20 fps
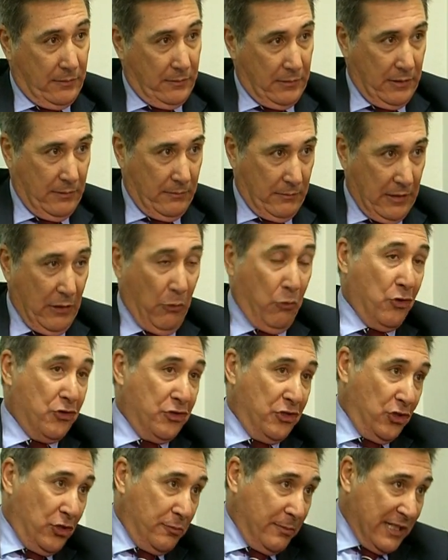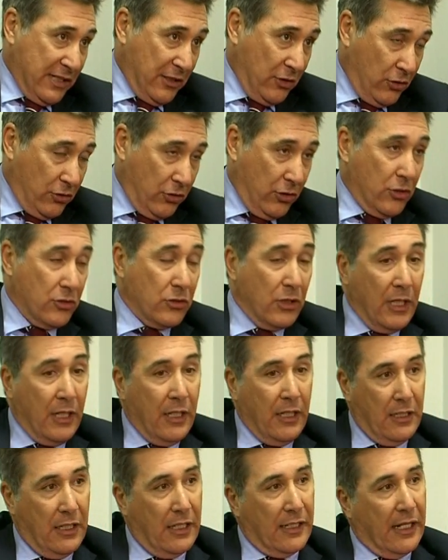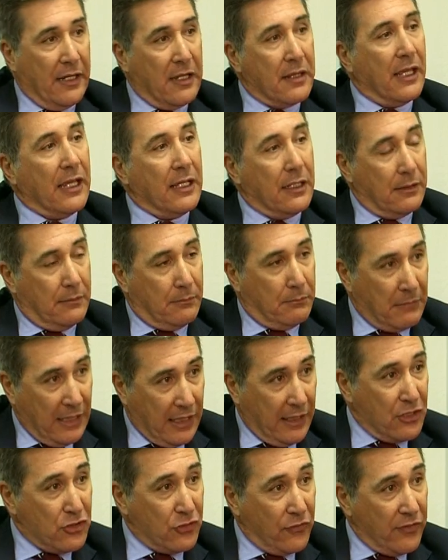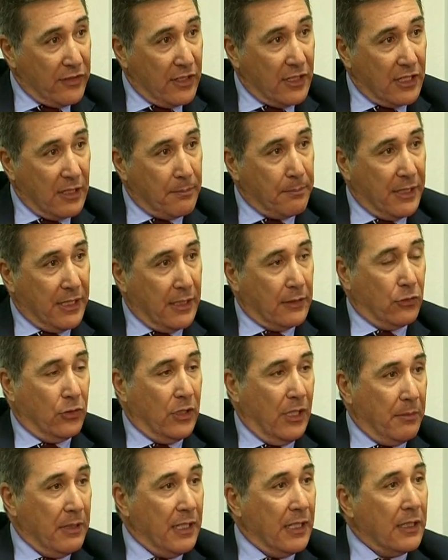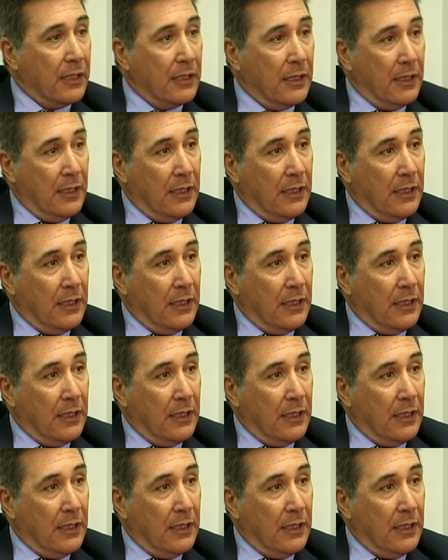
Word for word: En, algunos sitios más que en otros, y en el Cañita hay margen suficiente para todavía